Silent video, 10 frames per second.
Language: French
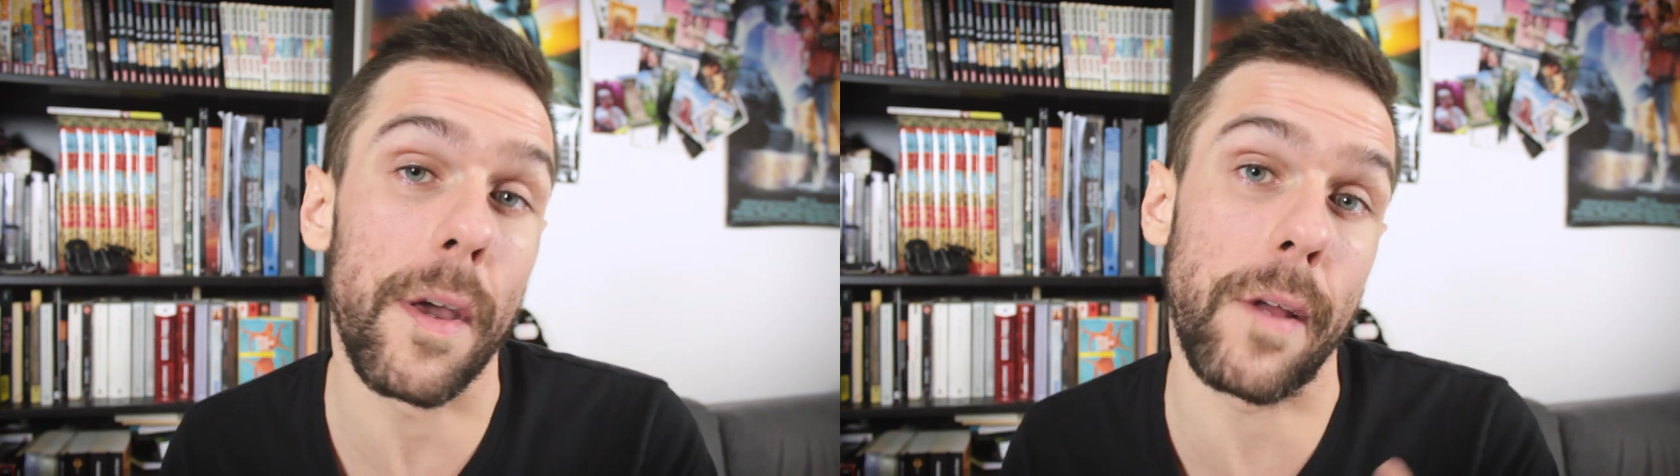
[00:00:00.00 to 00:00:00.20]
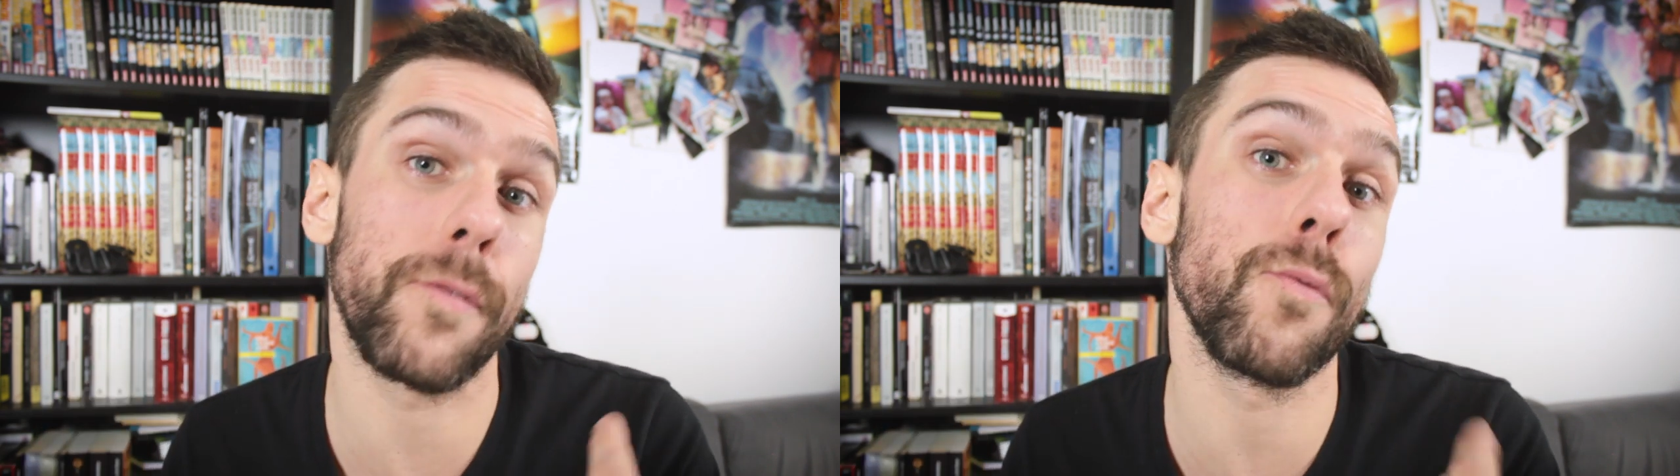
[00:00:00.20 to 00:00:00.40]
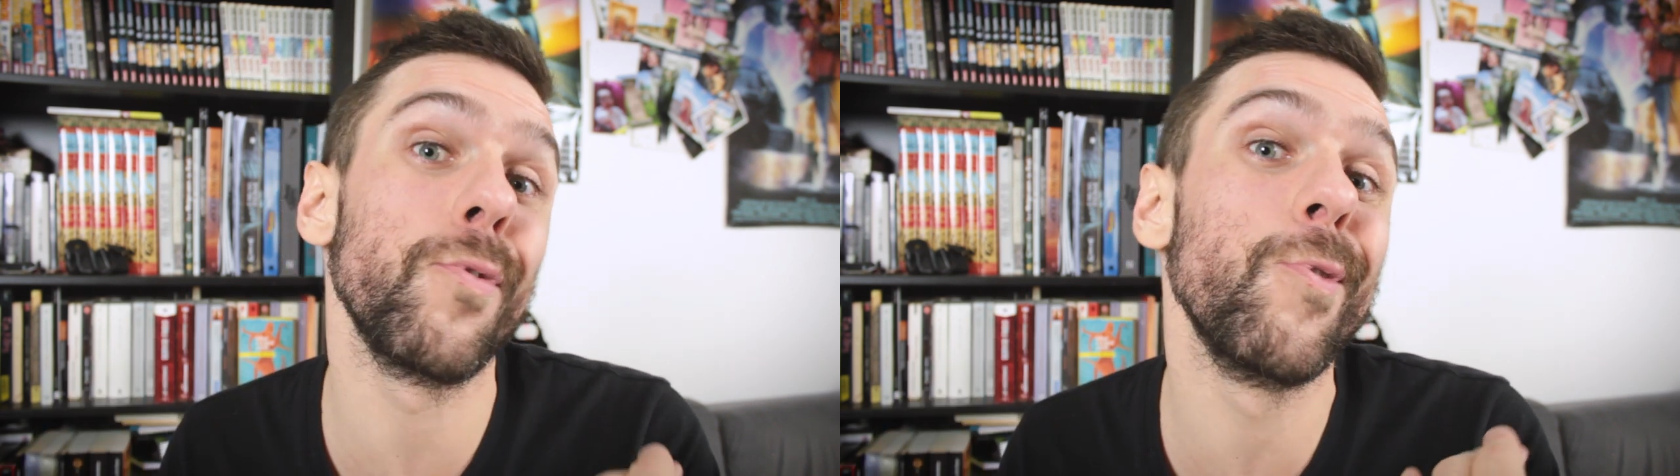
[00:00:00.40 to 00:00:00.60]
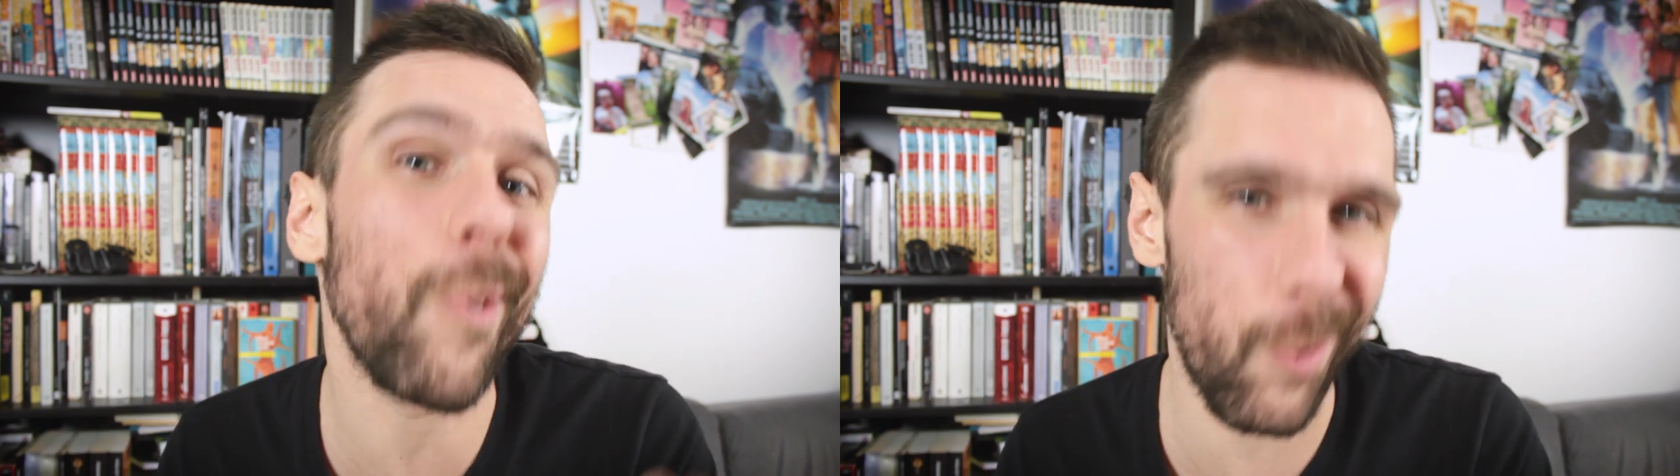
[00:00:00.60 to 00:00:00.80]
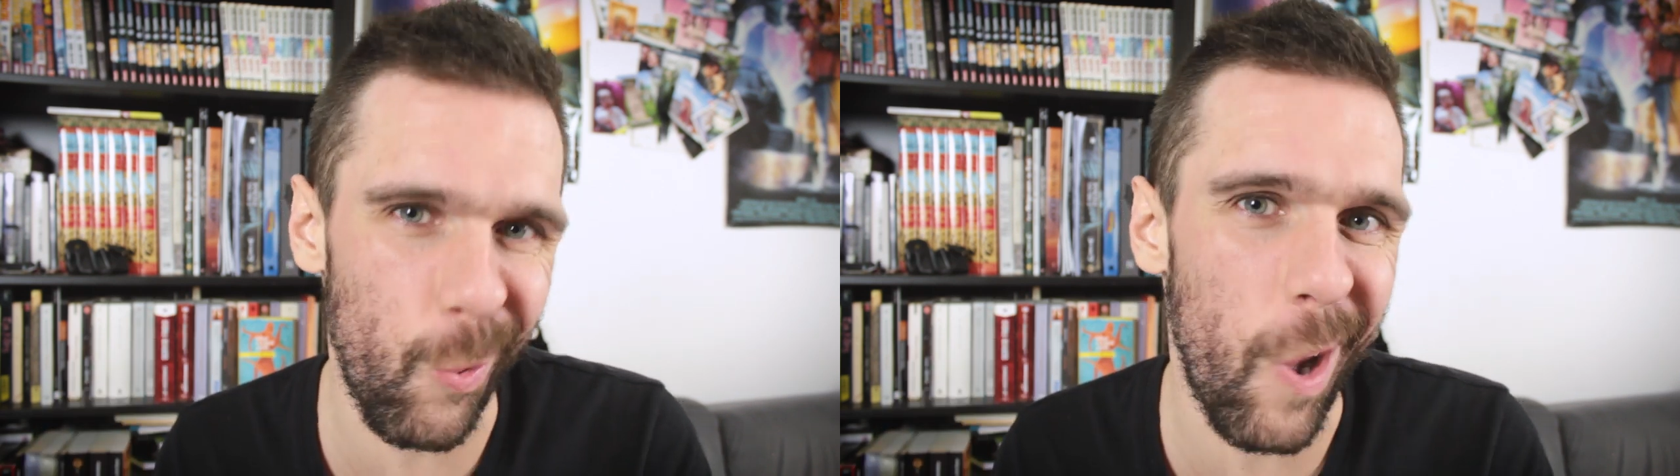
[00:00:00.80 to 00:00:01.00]
et son
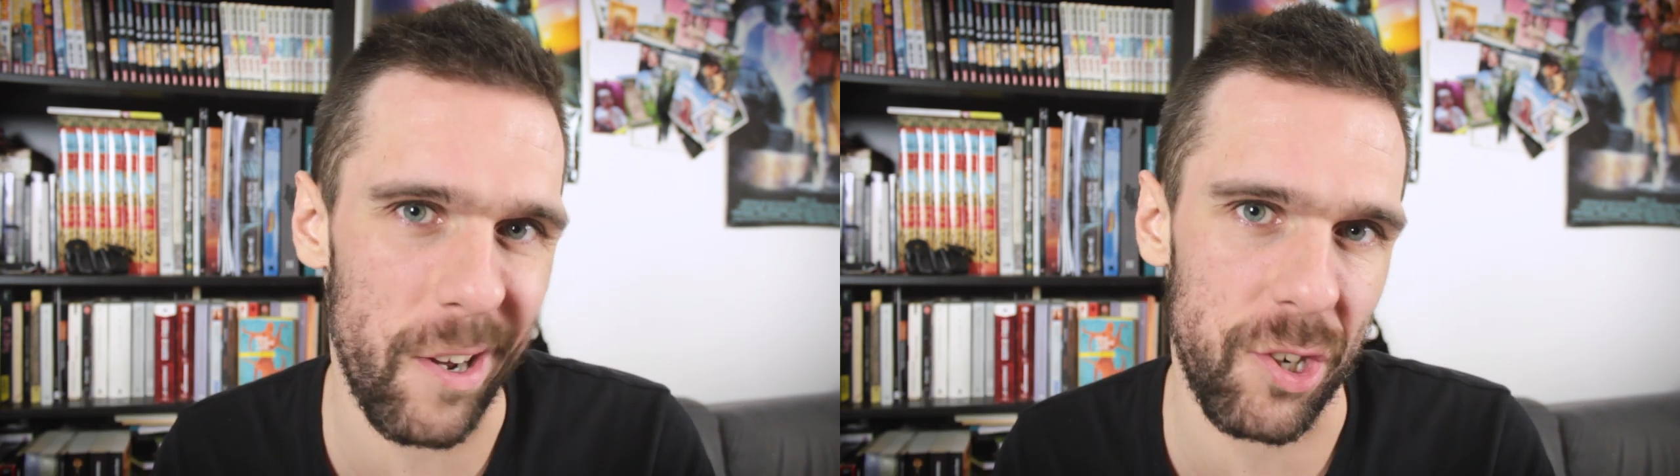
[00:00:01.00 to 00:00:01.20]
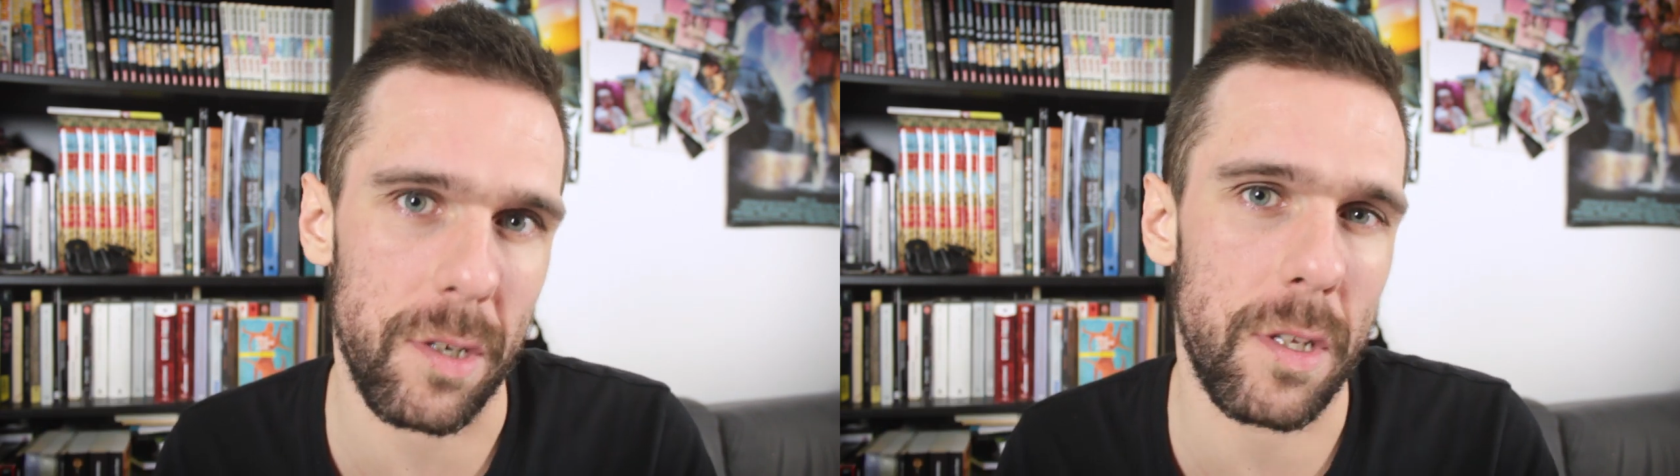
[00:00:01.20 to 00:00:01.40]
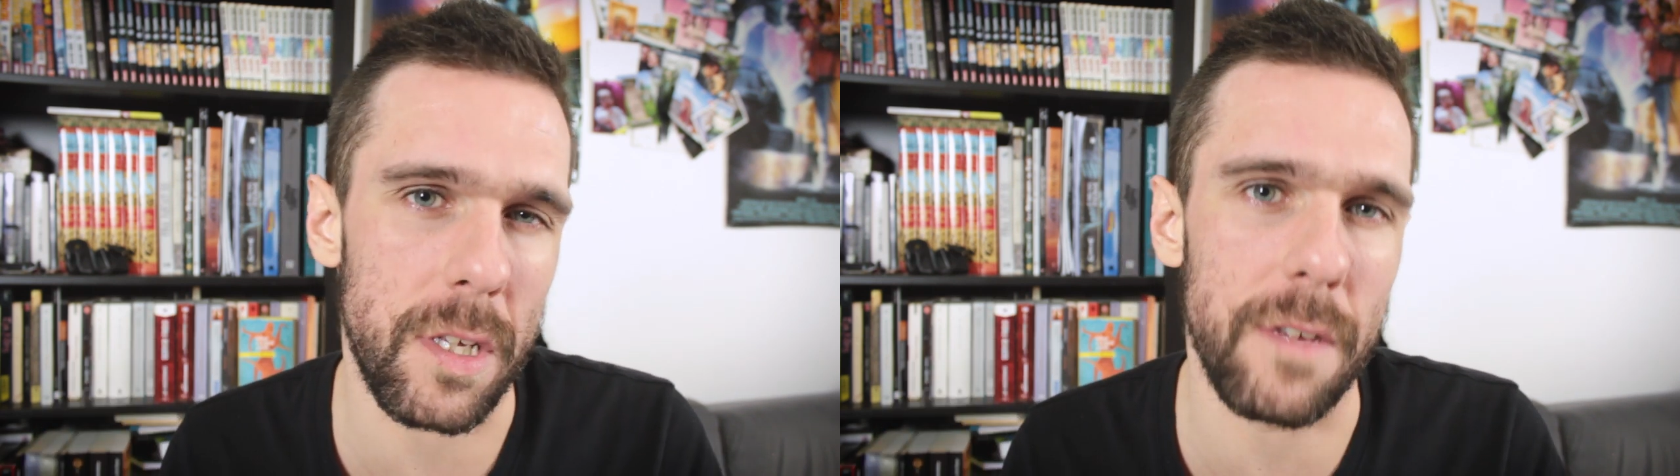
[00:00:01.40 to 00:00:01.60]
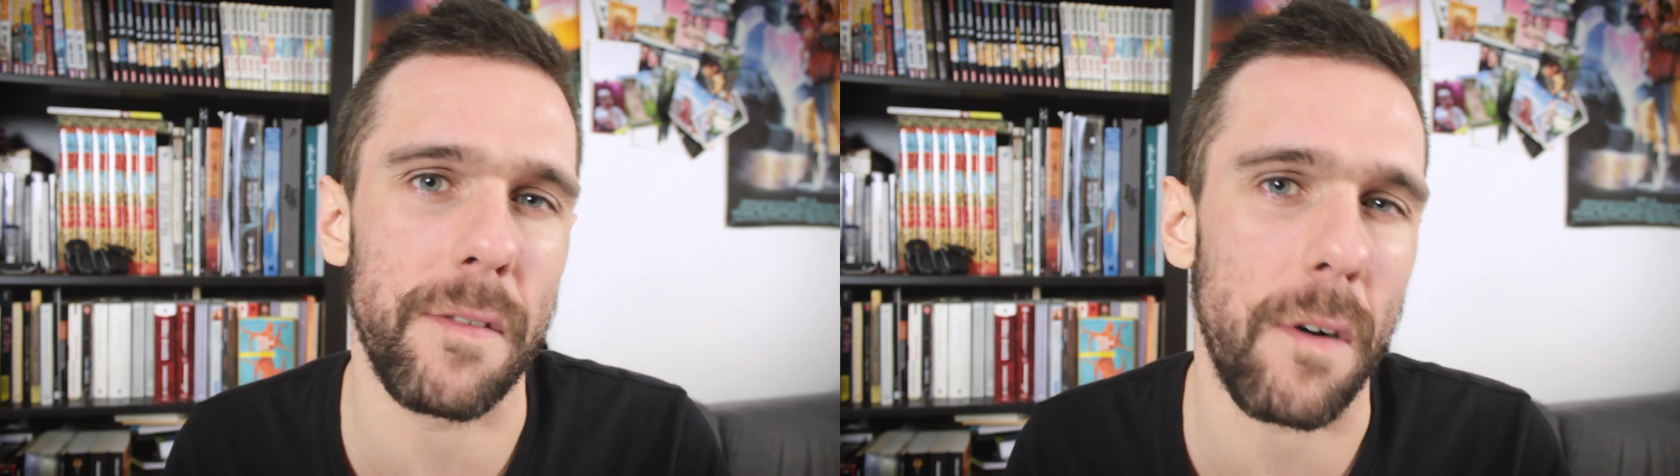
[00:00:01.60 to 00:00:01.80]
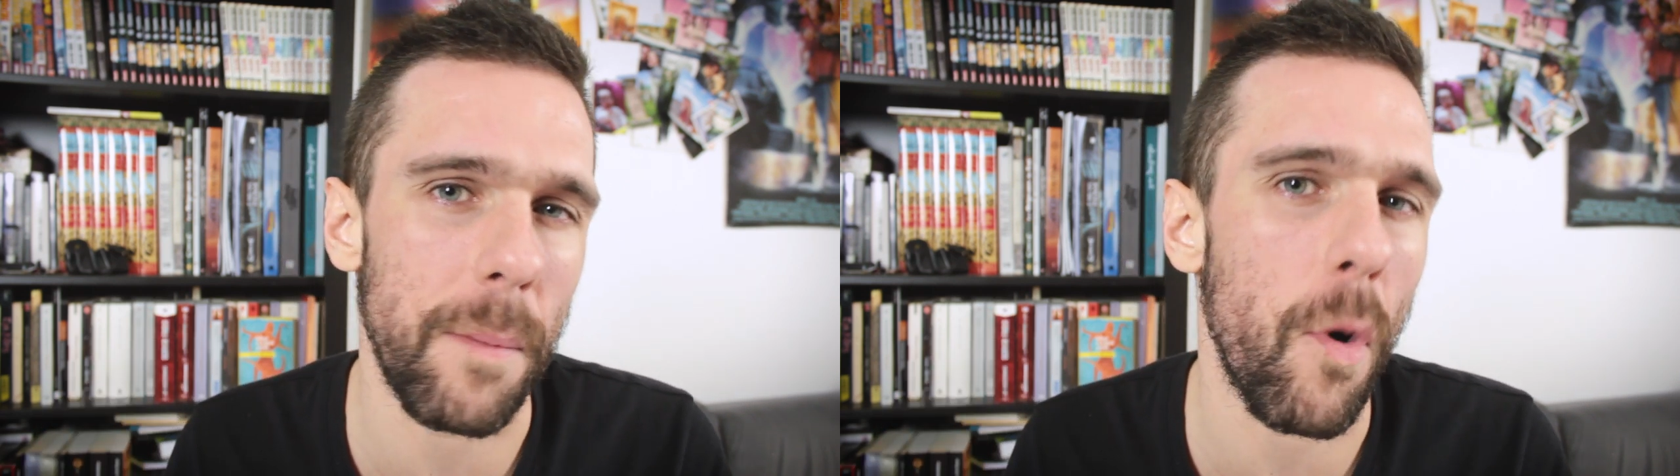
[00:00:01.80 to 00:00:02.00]
entourage qui
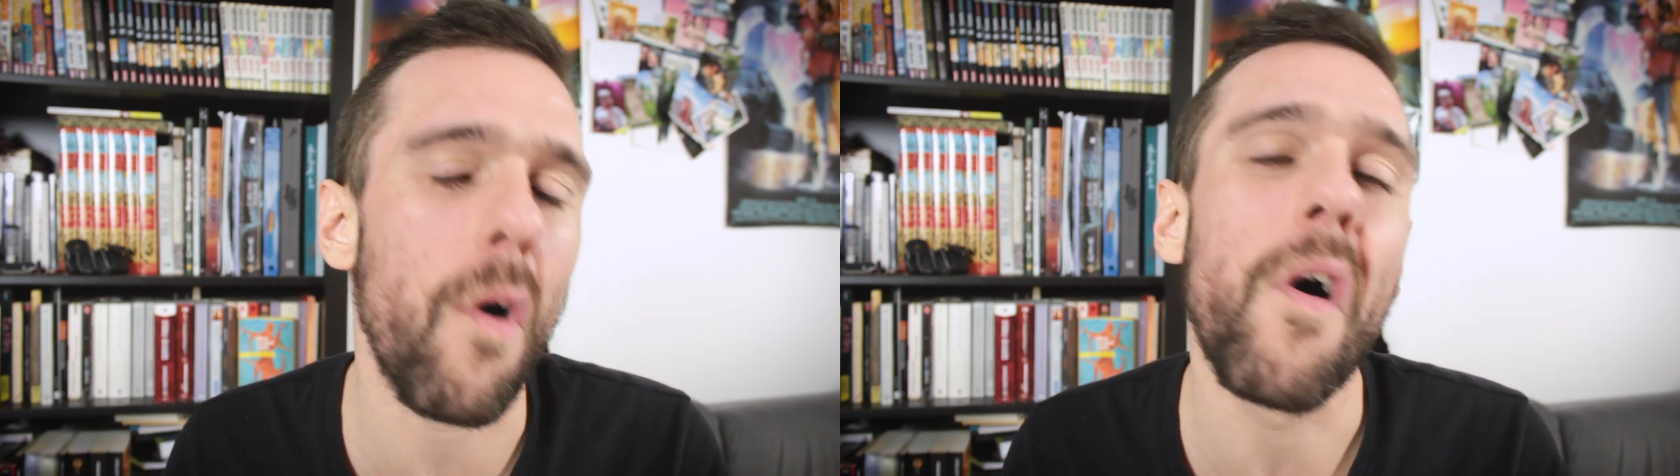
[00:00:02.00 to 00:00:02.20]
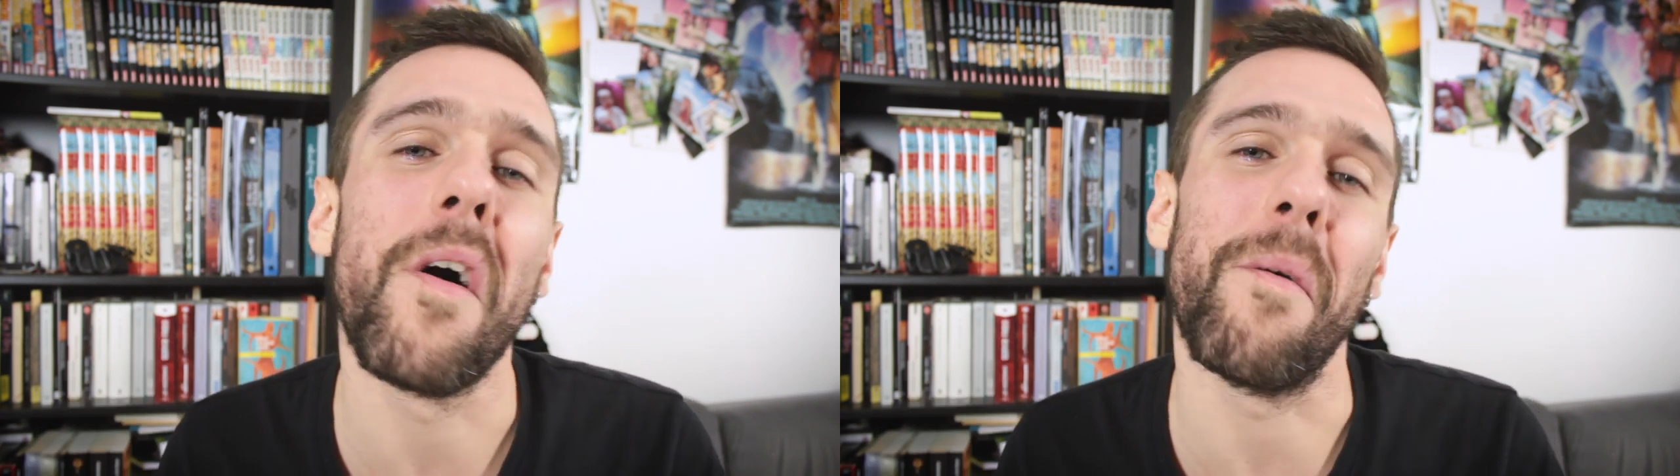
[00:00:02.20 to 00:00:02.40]
vraiment